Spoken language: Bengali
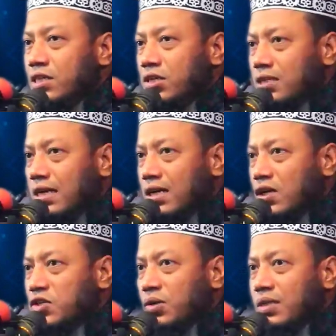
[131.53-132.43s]
সুতরাং
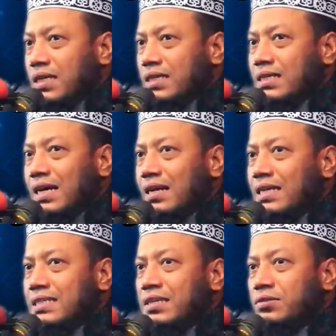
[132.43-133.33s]
রসুলদেরকে
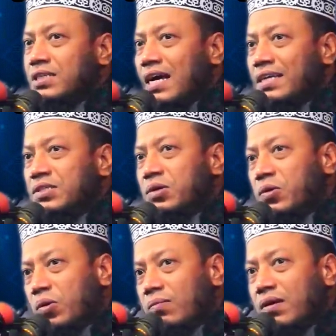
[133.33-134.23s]
আল্লাহ যেহেতু সাহায্য
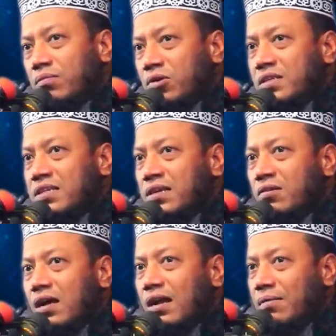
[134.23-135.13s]
করবেন বলেছেন
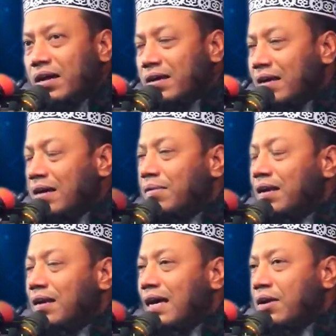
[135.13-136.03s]
ওনালামা ইকরাম
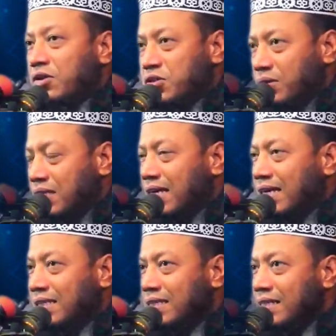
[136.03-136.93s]
আল্লাহর
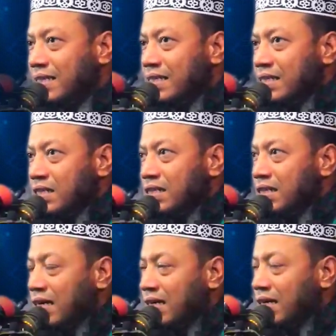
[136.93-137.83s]
রসুলদের
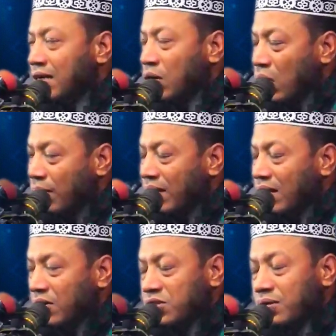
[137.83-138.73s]
নবী
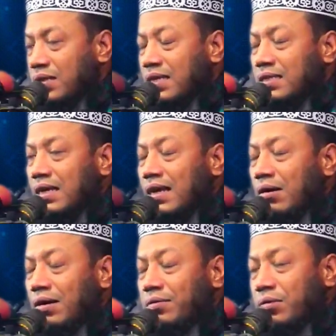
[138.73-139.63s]
রসুলদের তারা
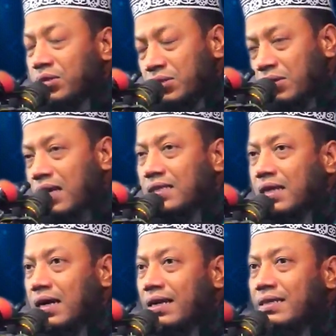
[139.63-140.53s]

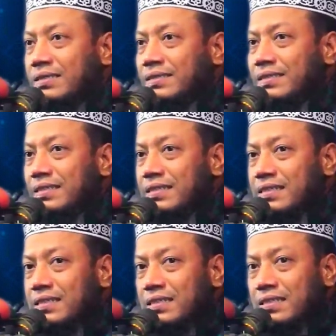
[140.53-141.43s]
উত্তরাধিকারী
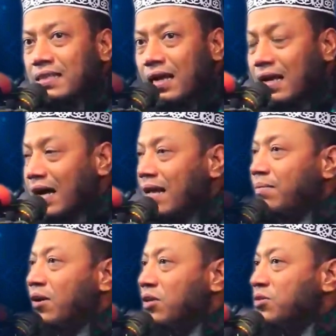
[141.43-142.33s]
তারা
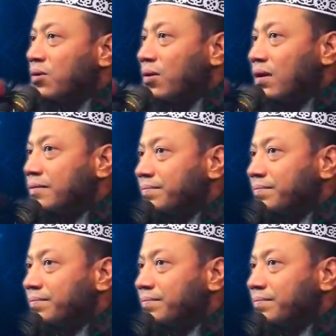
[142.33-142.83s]
নায়েবের রসুল